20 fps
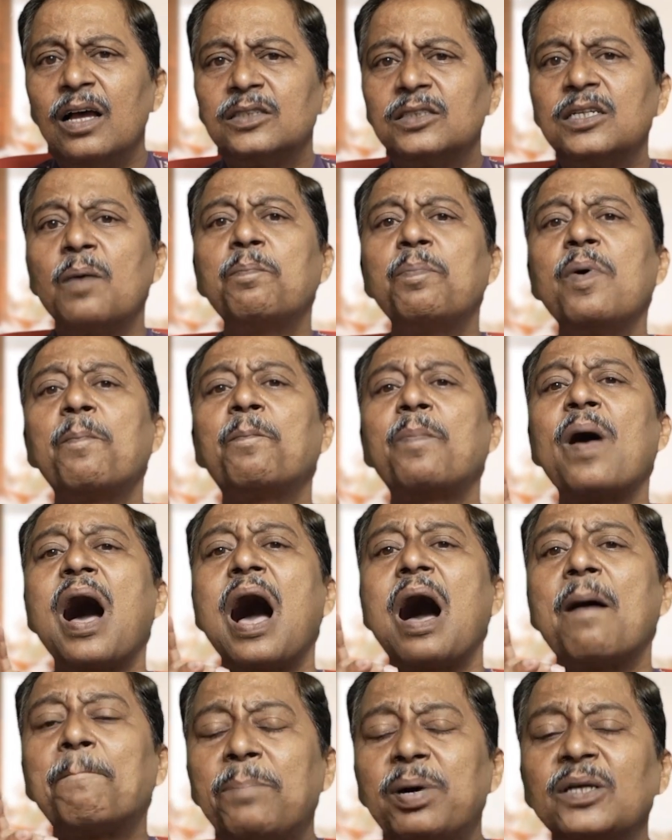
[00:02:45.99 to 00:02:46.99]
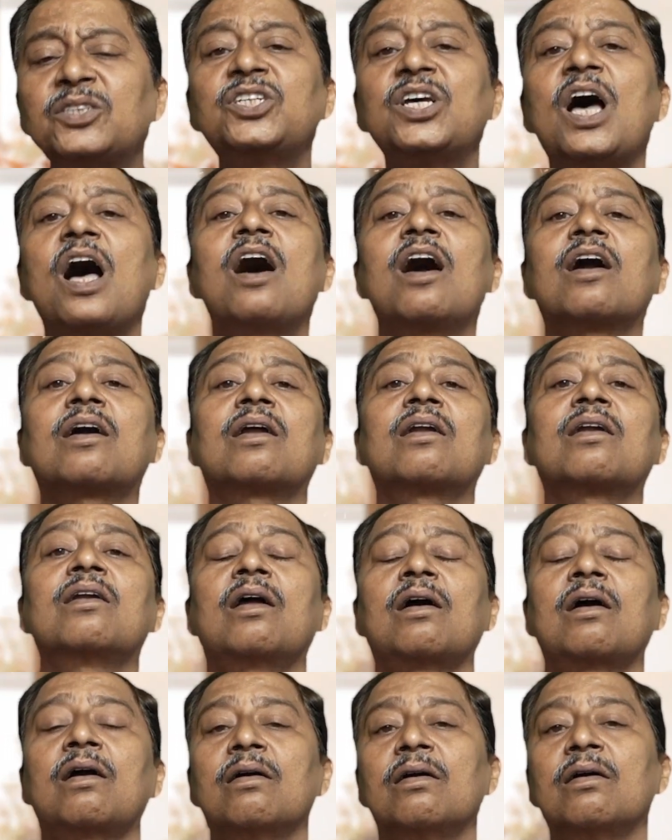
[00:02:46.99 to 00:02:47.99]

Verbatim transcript: सब पापस आकरण